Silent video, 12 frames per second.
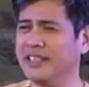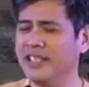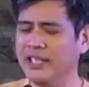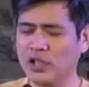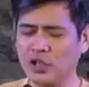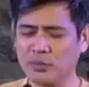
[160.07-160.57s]

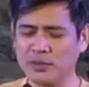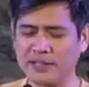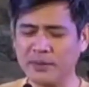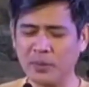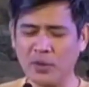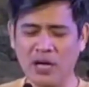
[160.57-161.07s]
Kumusta
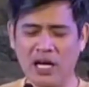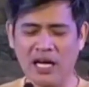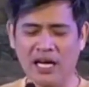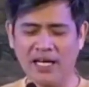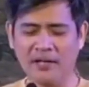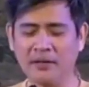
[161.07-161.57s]
po
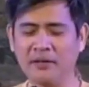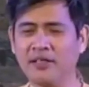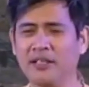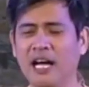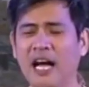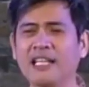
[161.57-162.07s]
ang
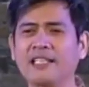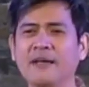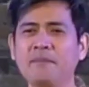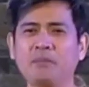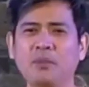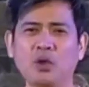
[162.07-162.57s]

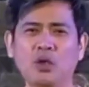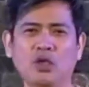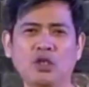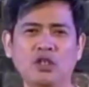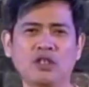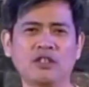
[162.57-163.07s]
ating
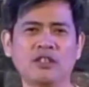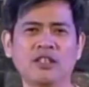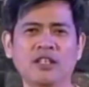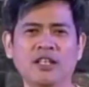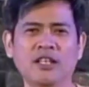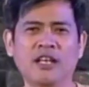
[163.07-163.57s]
pong
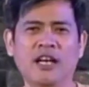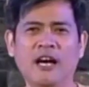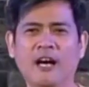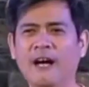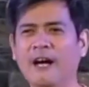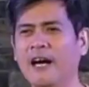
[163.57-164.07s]

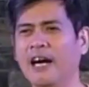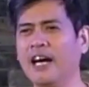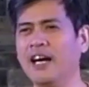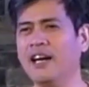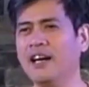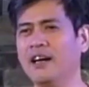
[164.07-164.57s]

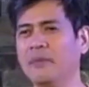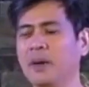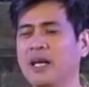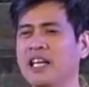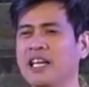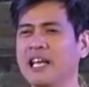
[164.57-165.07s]
uh,
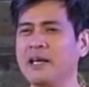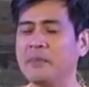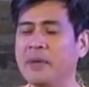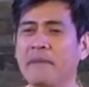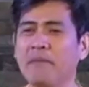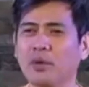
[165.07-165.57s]
pagiging
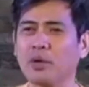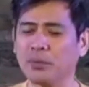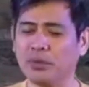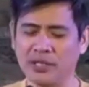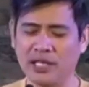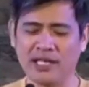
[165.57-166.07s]
miyembro
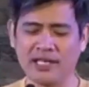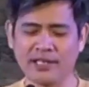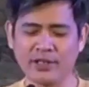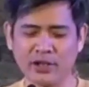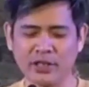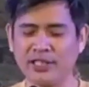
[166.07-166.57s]
po ng
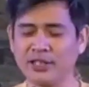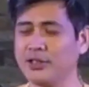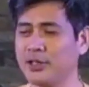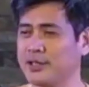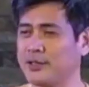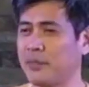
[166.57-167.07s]
Cardona
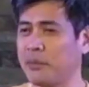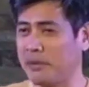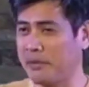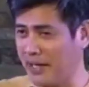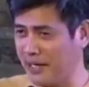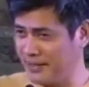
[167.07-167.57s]
Church of
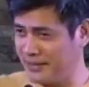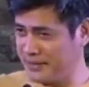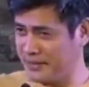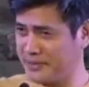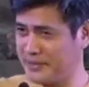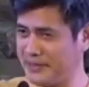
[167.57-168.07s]

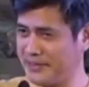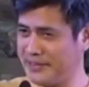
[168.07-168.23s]
Christ.